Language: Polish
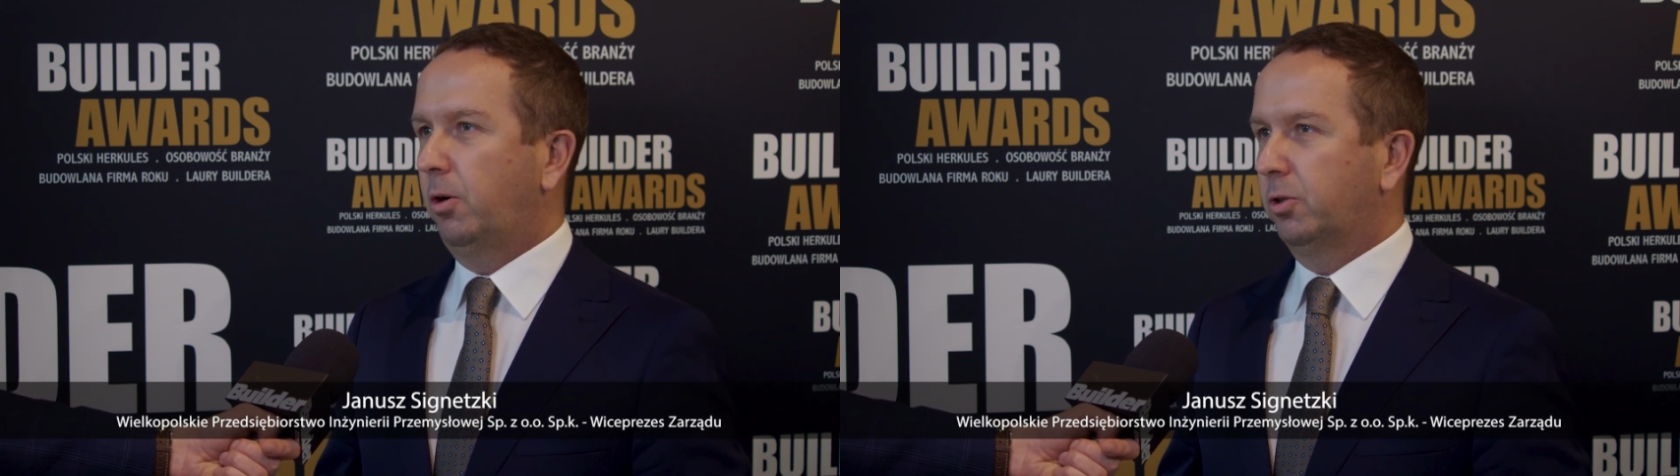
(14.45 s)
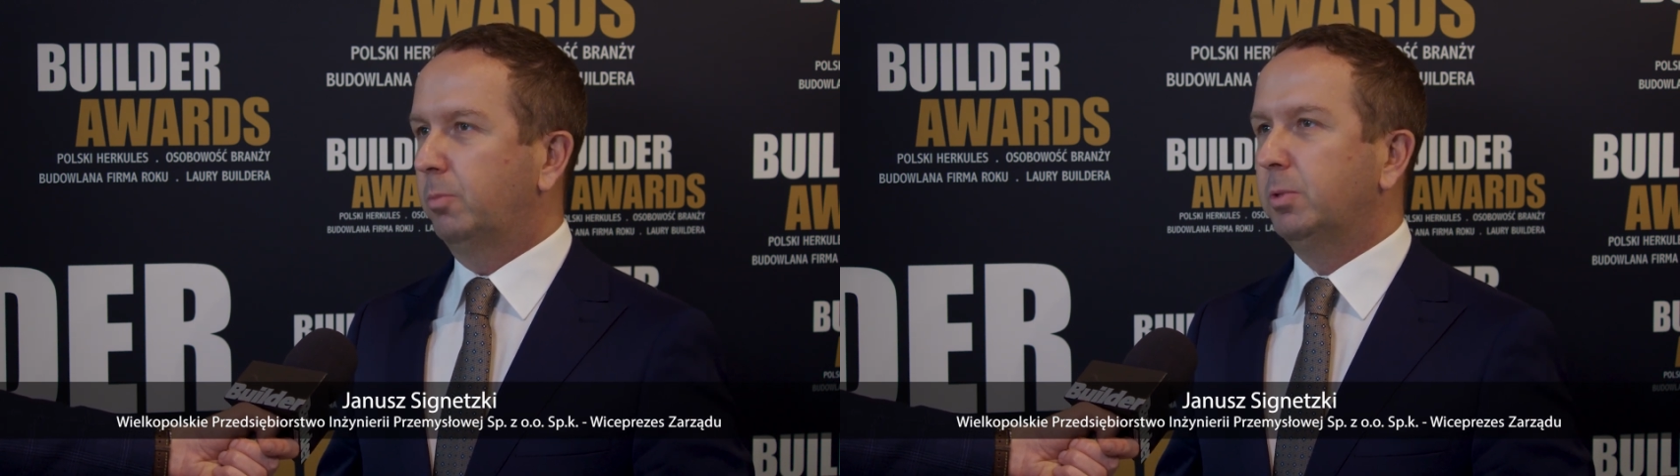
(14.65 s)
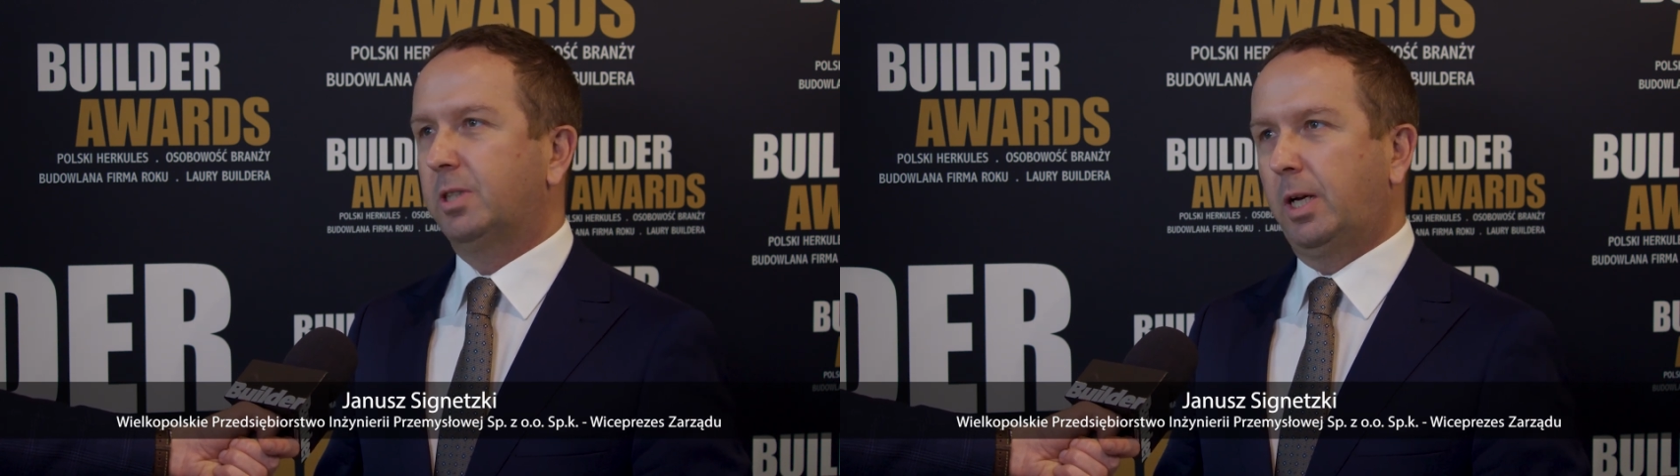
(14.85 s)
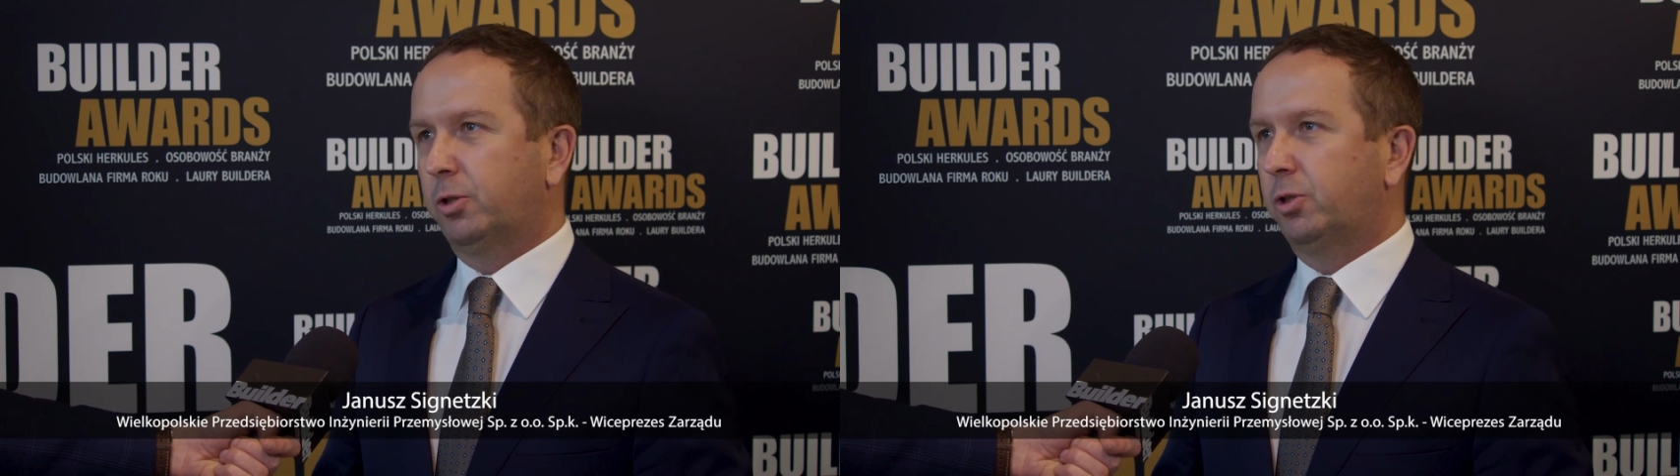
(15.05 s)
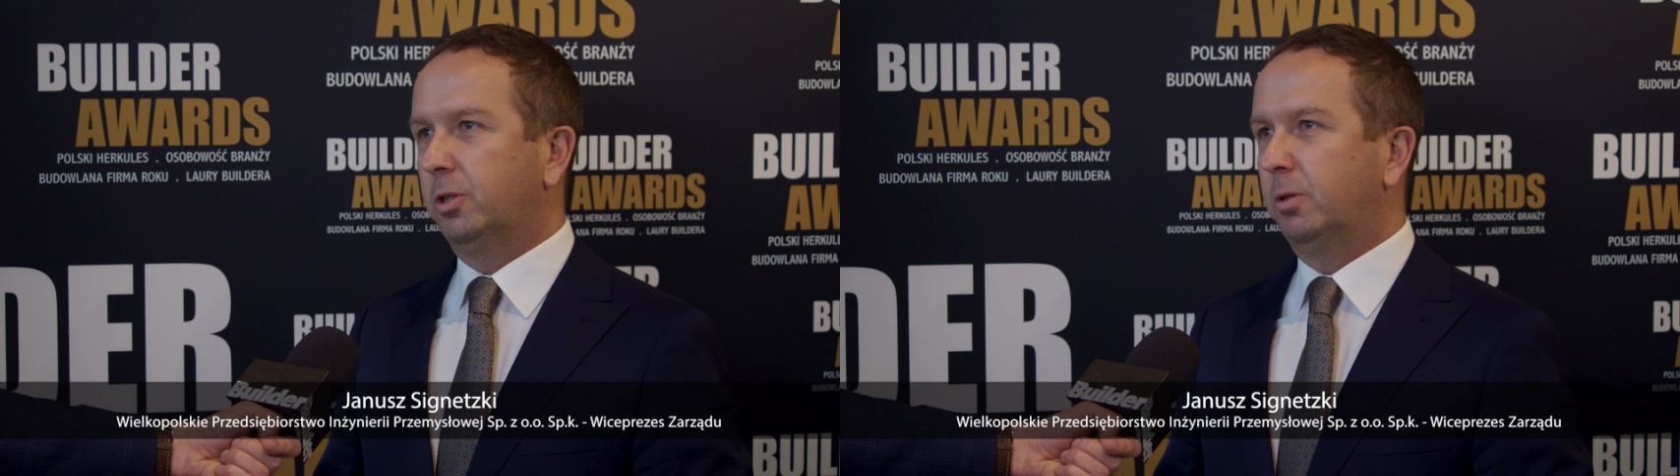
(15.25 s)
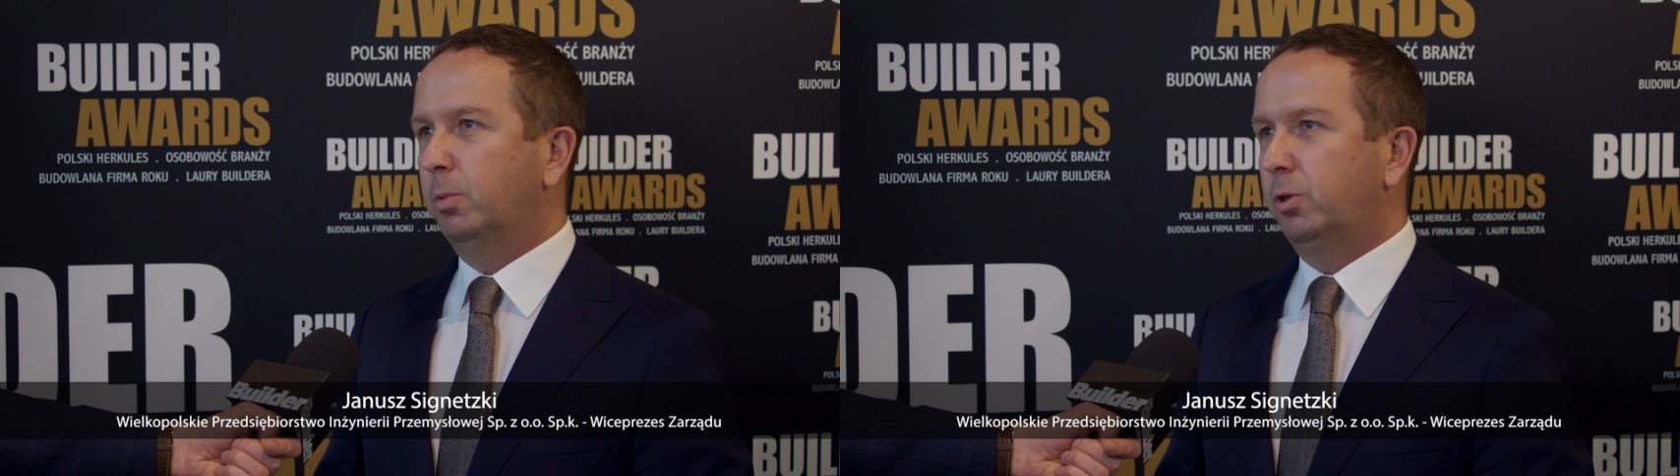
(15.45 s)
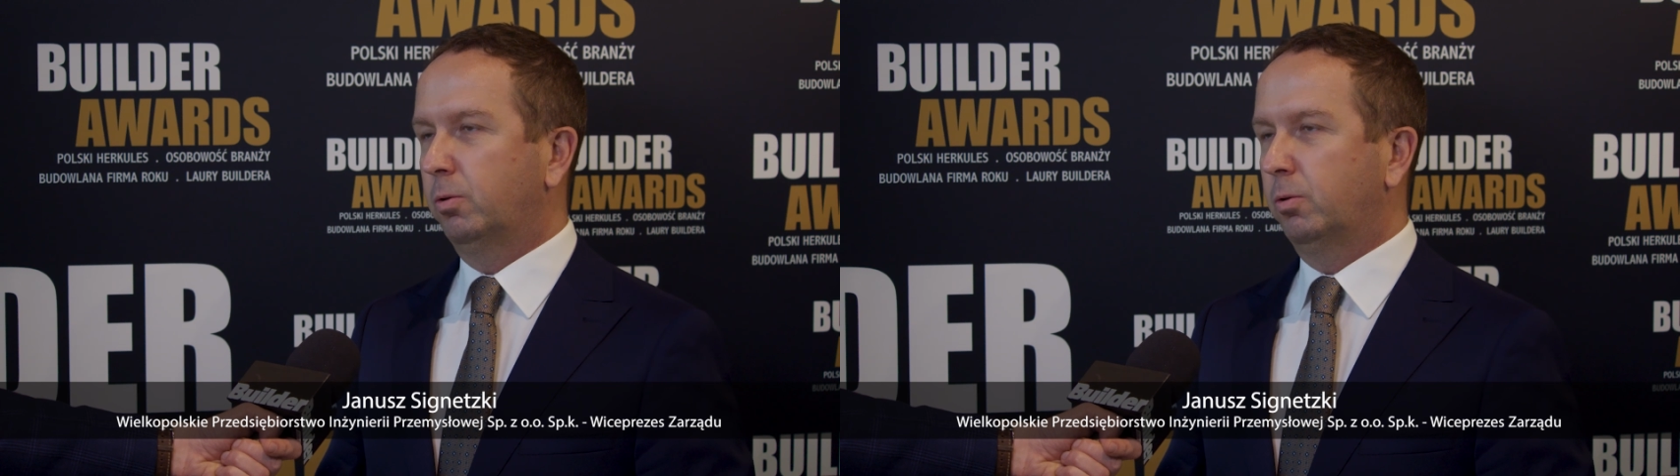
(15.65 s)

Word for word: Ogromny zaszczyt być